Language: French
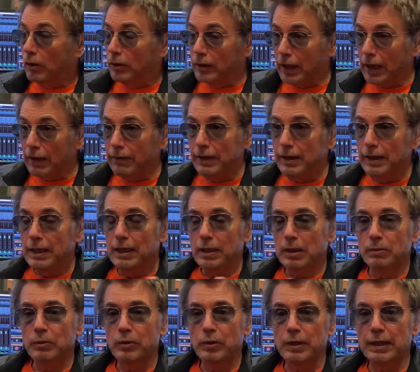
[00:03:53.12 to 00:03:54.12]
travailler
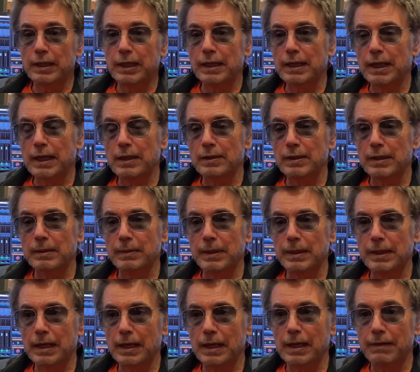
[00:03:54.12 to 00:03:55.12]
en multicanal de cette
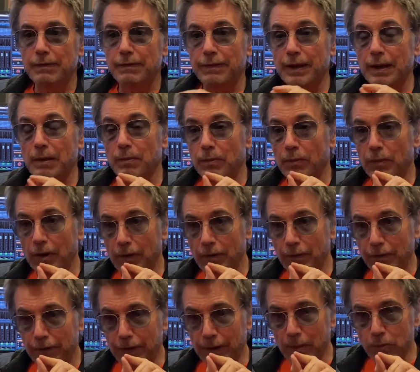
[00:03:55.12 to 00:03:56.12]
manière-là, faire,
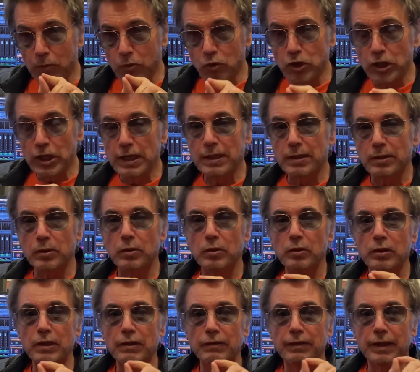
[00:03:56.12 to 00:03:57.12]
faire bouger les
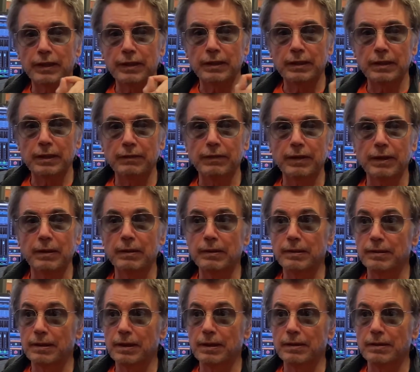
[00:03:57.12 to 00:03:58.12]
sons, les faire,
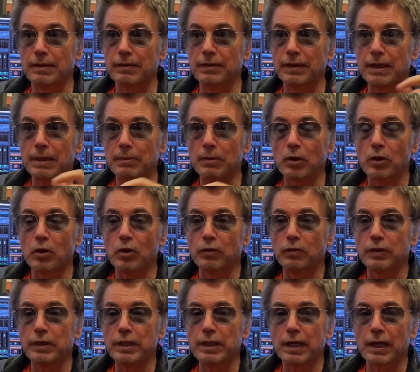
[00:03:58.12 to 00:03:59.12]
c'est finalement
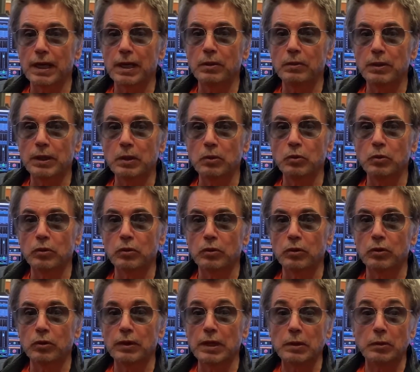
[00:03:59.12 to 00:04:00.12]
revenir à une écoute
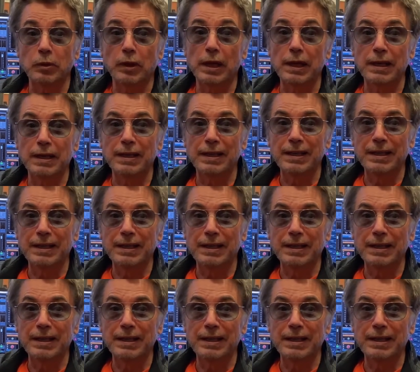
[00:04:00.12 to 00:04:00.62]
euh, naturelle.